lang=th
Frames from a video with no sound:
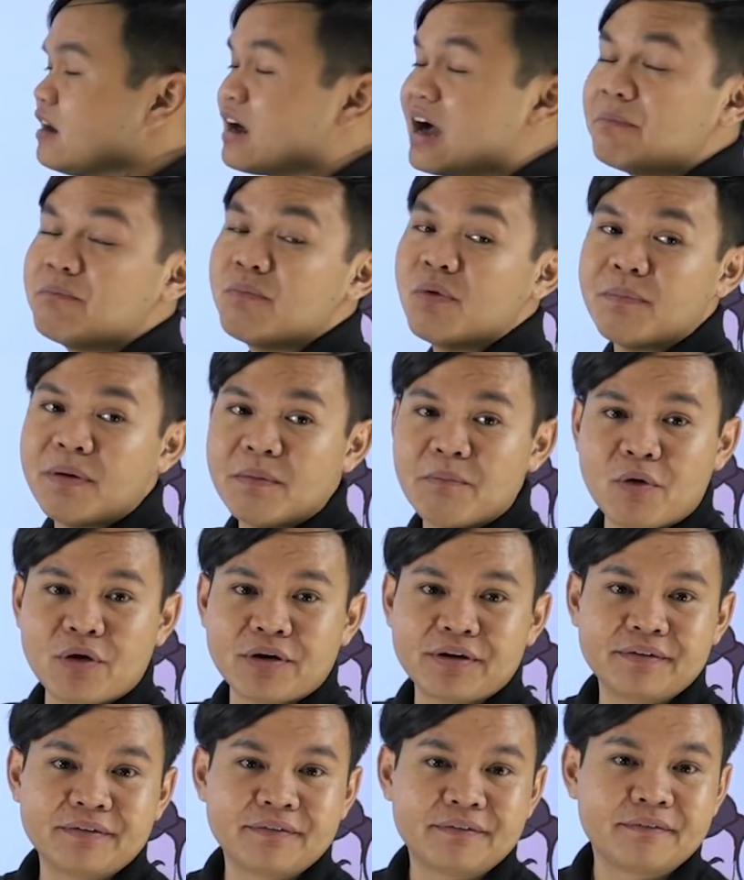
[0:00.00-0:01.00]
คือคำบุพบ
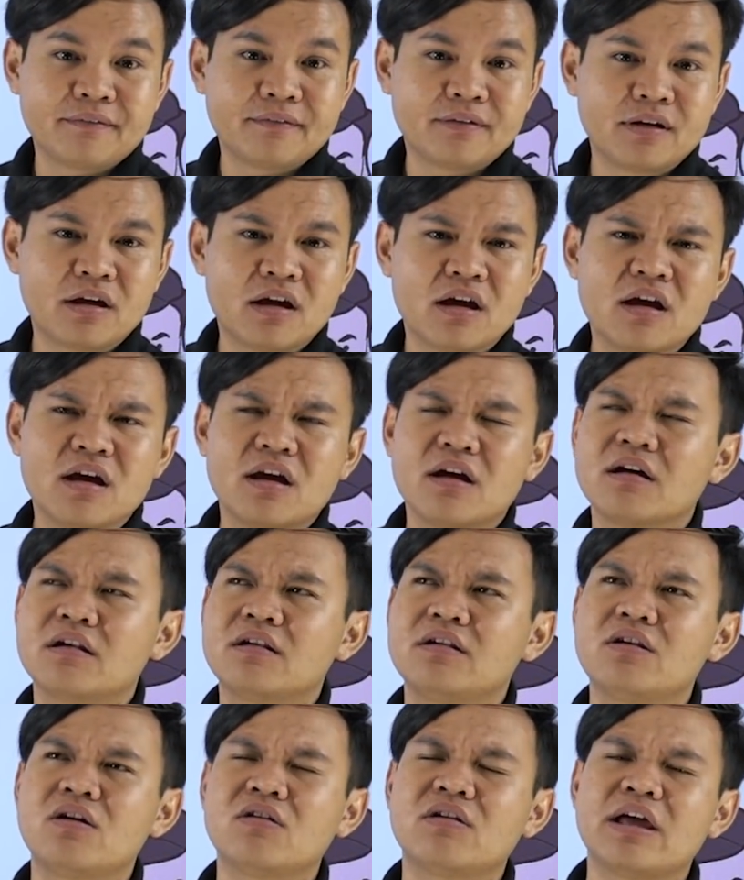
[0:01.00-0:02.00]
ทนะ
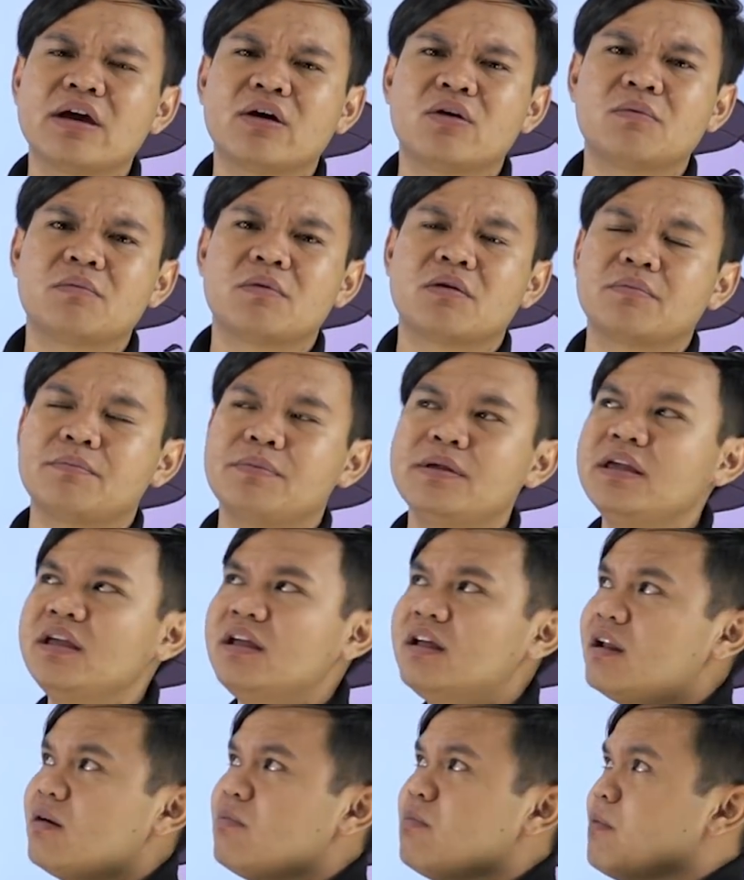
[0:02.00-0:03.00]
น้องหลายคนบอกพี่
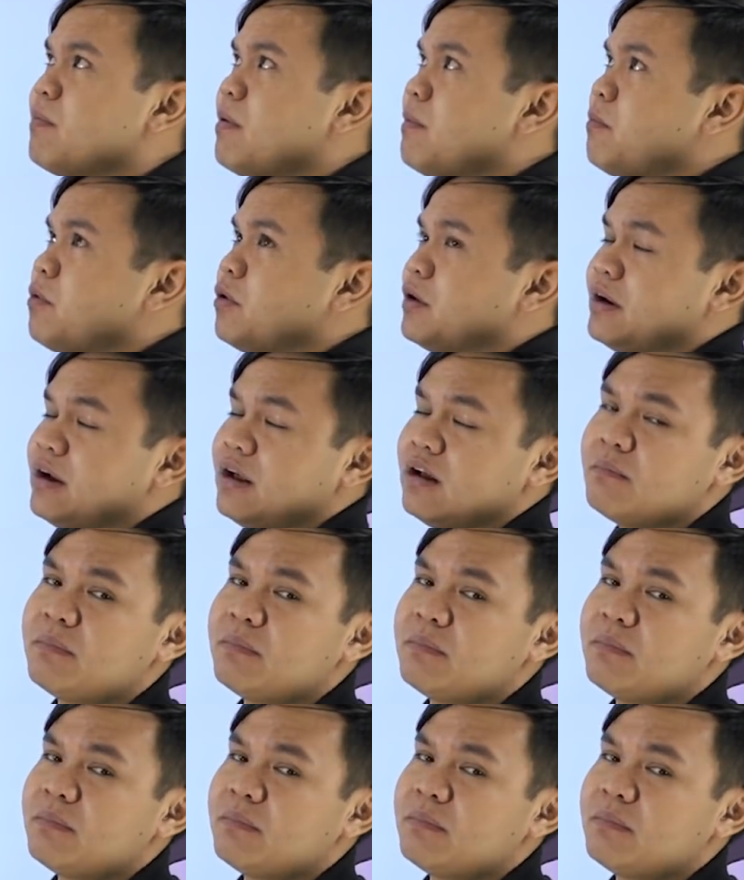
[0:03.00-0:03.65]
แล้วบุพบท